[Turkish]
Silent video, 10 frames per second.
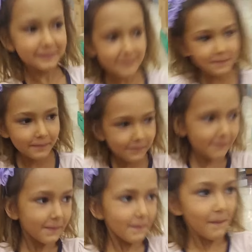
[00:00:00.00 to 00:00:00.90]
Elif
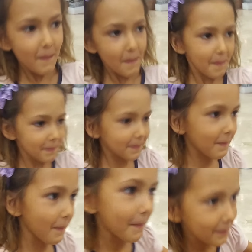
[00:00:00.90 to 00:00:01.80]
bayramda beraber
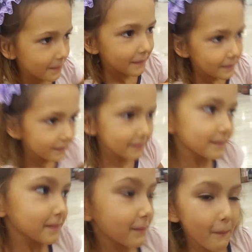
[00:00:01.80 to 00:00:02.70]
olamayacağız. Seni şimdi
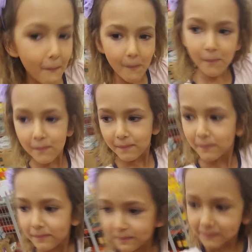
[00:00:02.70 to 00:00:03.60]
polis götürecek
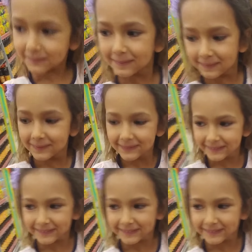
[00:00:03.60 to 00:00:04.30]
yediğin için bunlardan.